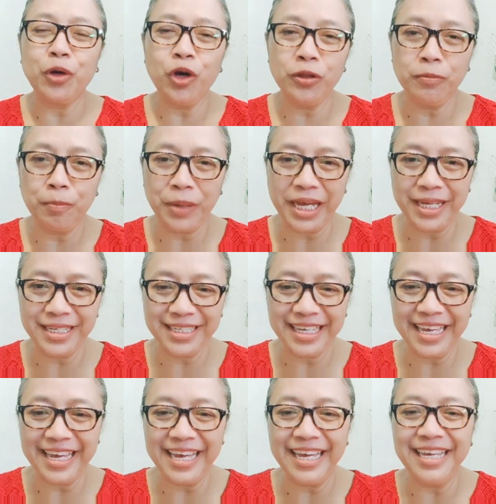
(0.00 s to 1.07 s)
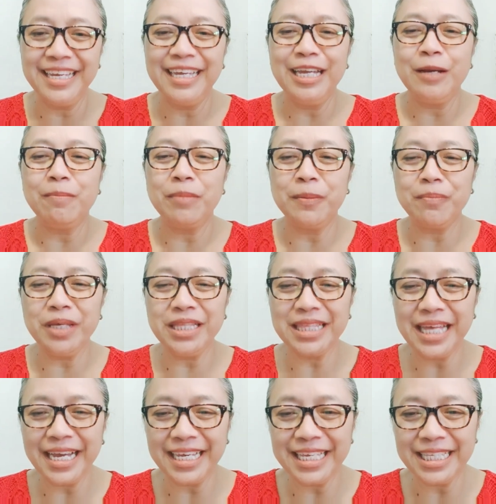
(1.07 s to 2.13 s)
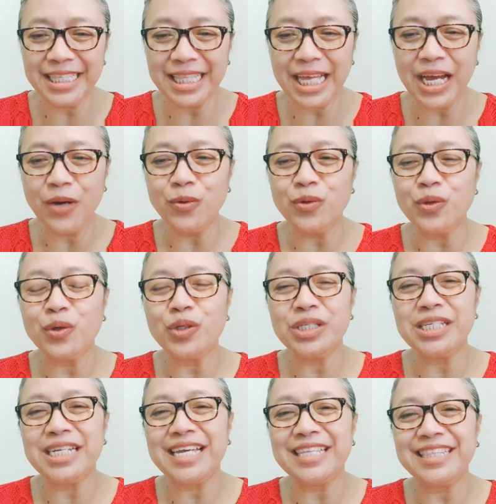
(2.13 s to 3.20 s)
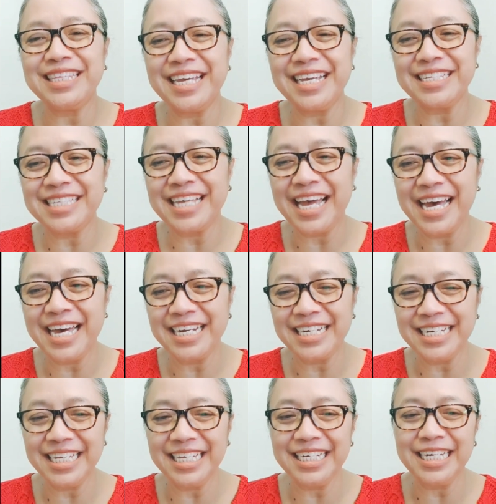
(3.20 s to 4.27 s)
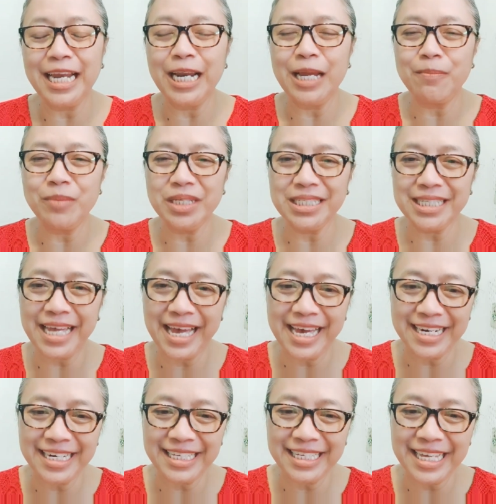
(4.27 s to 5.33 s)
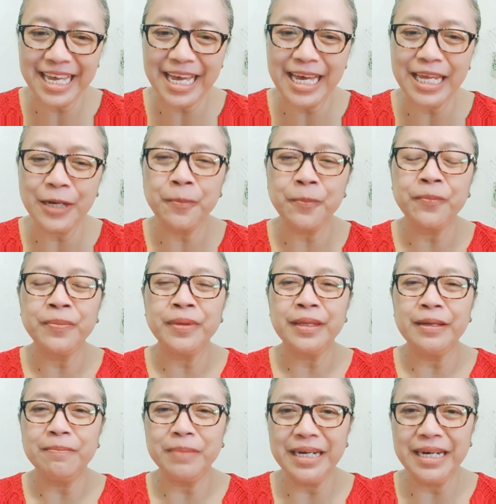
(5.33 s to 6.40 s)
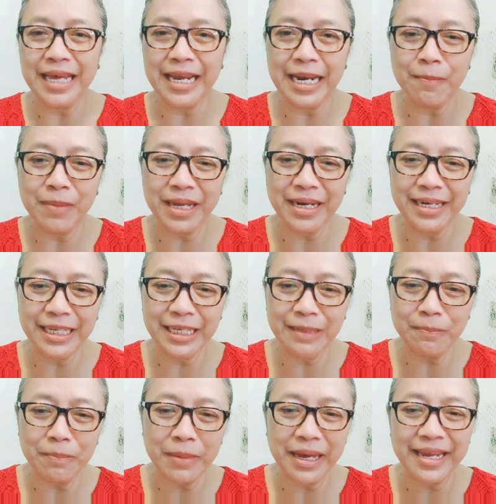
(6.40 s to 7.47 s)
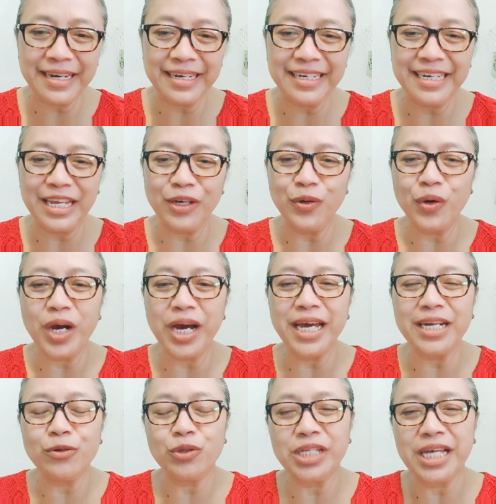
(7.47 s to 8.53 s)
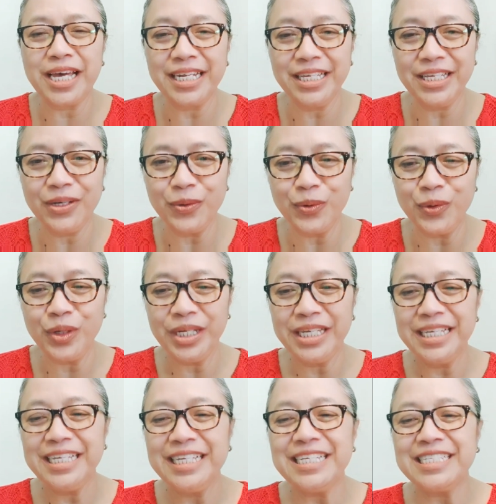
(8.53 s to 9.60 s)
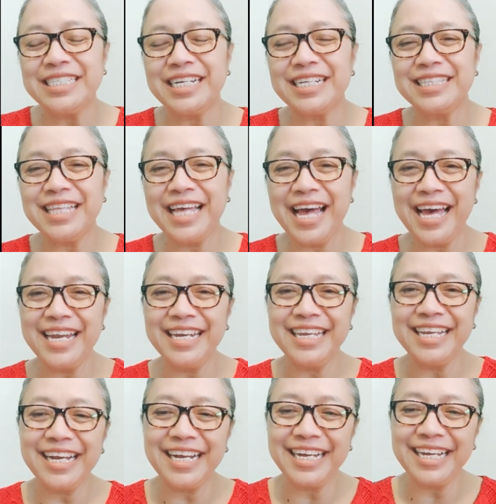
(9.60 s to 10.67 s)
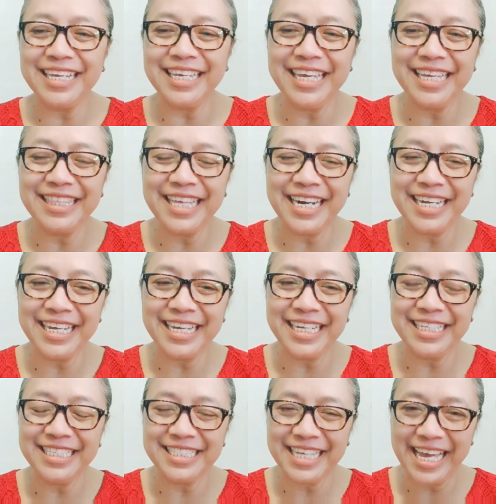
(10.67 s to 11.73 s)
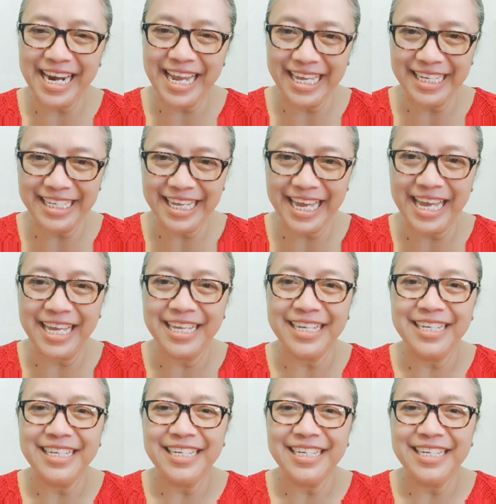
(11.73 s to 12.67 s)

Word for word: khotbahnya meminta kita untuk senantiasa hadir dalam misa harian, pendalaman iman dan doa rosario, serta aneka kegiatan gereja lainnya.